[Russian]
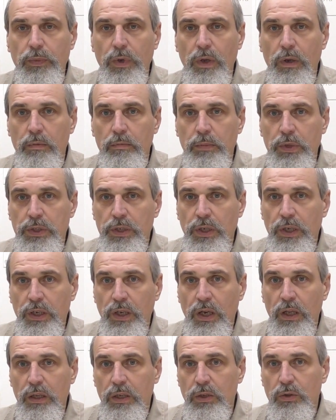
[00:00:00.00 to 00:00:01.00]
эм,
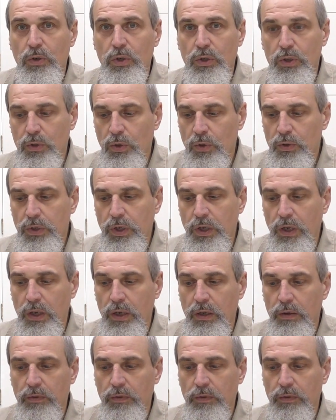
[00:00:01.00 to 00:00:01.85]
материал, который тонкий,